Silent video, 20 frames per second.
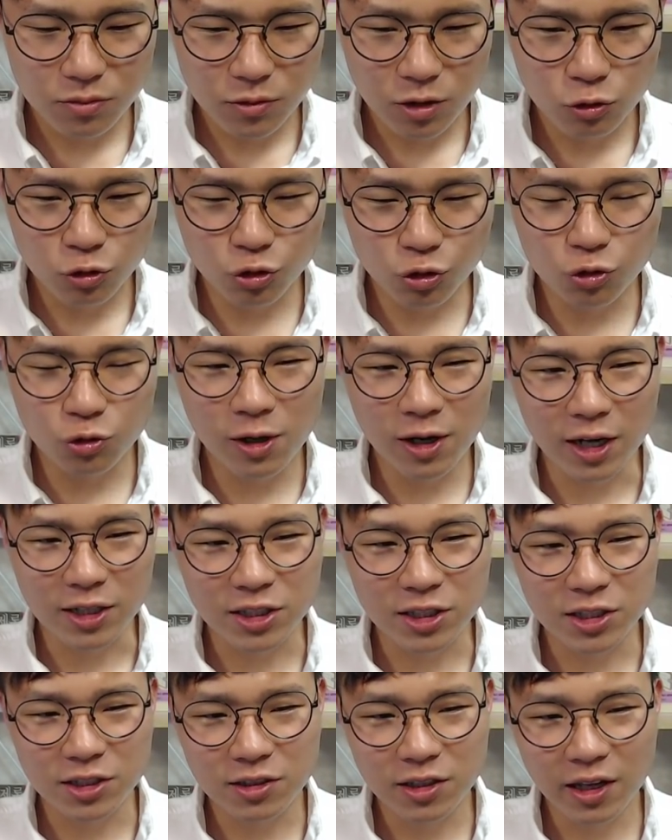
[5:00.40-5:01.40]
중요한
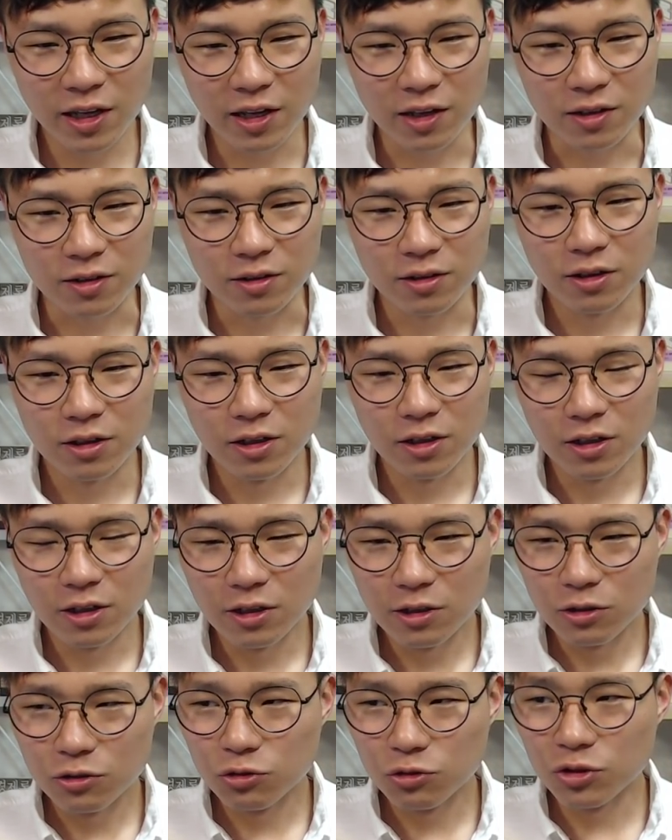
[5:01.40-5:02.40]
가치인데
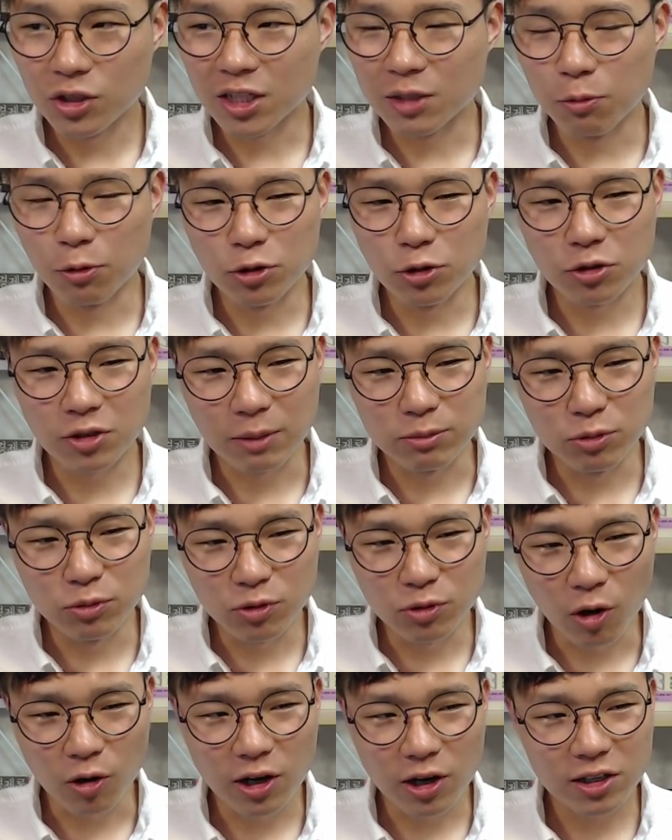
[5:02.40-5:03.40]
우리가 기본적으로 대부분
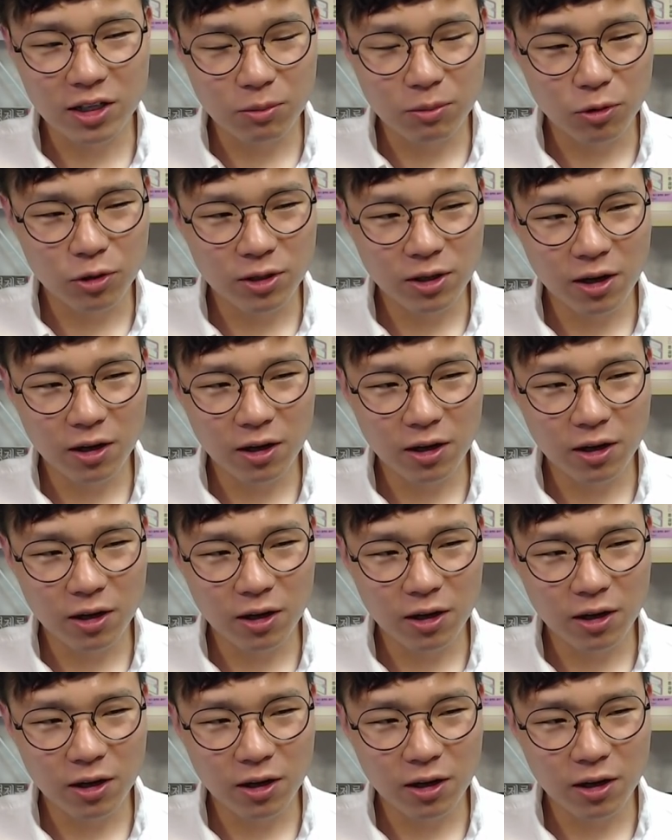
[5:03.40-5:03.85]
건강하다 보니까